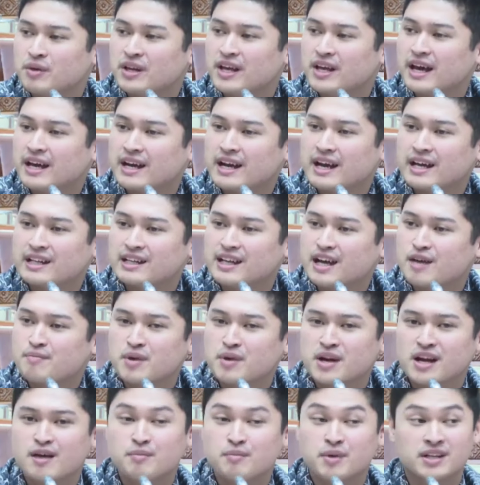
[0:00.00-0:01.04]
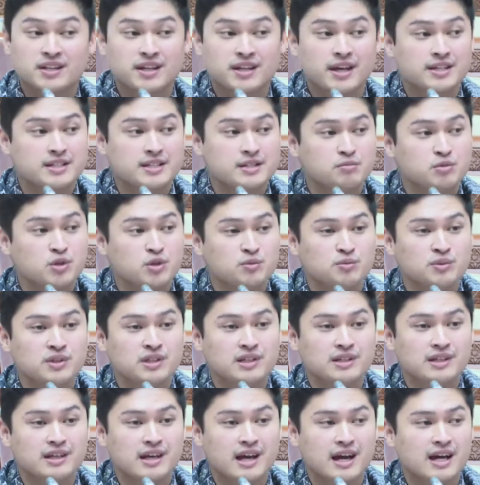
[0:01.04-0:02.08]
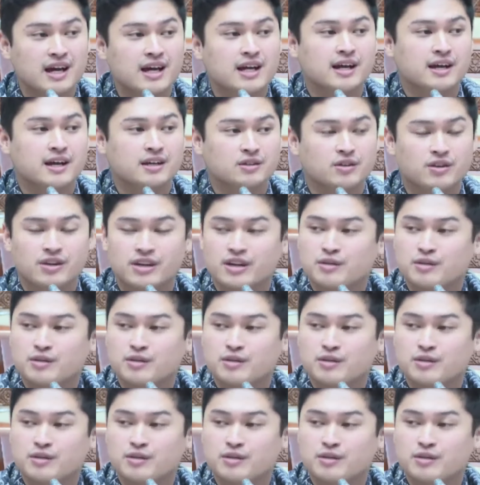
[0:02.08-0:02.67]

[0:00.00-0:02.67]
pemeliharaan kapal-kapalnya aja belum dianggarkan